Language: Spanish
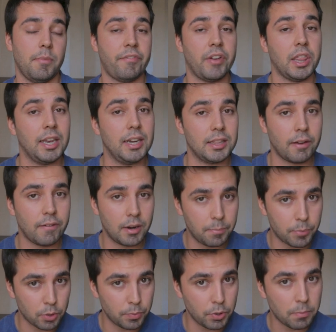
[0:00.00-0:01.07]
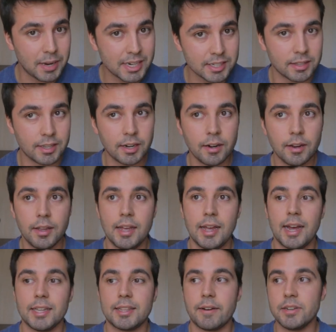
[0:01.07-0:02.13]
me facilitaba el propio máster,
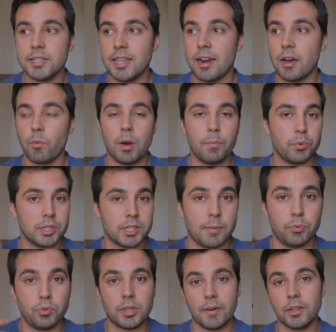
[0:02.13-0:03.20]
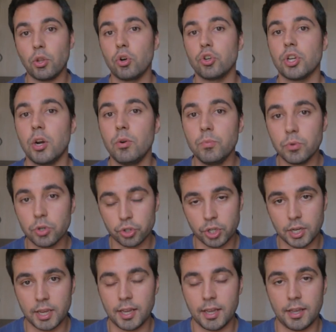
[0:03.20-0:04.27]
a través de la cual pues se apuntaban todos los alumnos
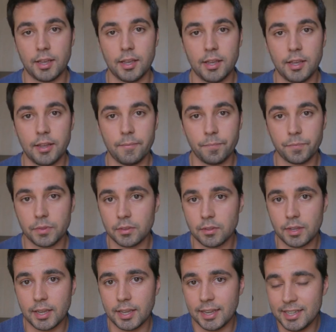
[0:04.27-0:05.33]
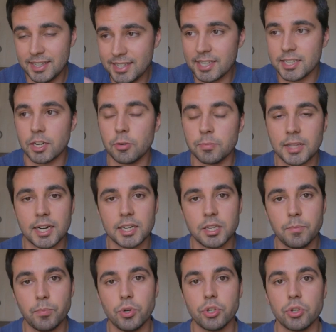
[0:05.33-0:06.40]
que, que quisiesen optar a
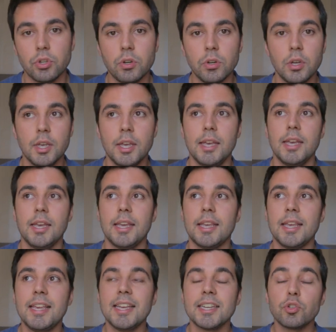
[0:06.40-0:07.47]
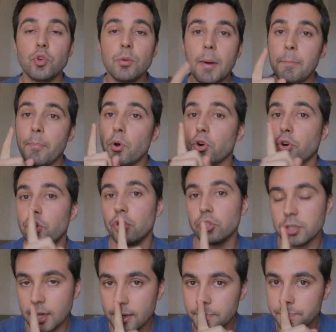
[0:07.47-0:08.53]
ese puesto, y eso iba por
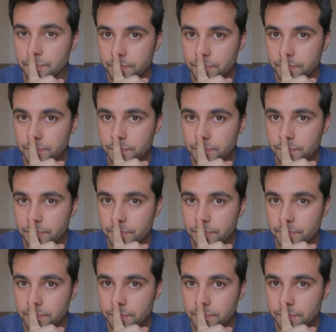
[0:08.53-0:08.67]
nota.